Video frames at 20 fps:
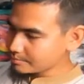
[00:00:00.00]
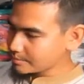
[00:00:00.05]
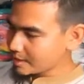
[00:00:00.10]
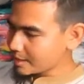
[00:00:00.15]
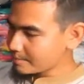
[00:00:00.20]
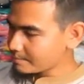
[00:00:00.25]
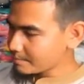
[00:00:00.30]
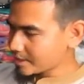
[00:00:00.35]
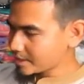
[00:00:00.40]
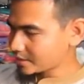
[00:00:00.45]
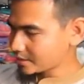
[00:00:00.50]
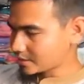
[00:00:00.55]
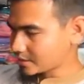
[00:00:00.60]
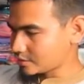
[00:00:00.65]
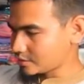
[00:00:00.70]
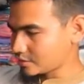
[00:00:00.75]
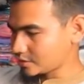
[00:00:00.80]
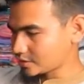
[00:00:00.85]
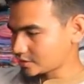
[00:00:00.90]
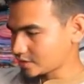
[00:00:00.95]
papan
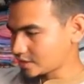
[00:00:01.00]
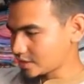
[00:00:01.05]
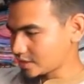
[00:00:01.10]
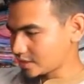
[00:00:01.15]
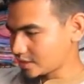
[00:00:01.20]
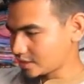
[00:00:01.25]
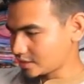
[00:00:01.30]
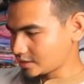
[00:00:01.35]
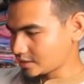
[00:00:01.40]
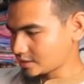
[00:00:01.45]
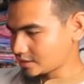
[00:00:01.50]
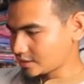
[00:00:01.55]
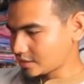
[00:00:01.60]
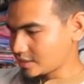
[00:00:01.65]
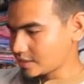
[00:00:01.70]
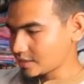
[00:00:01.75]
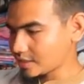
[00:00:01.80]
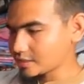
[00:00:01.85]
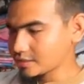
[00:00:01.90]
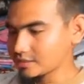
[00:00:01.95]
kalau nggak salah ya.
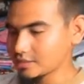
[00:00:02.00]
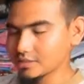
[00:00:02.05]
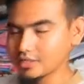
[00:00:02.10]
Iya kan?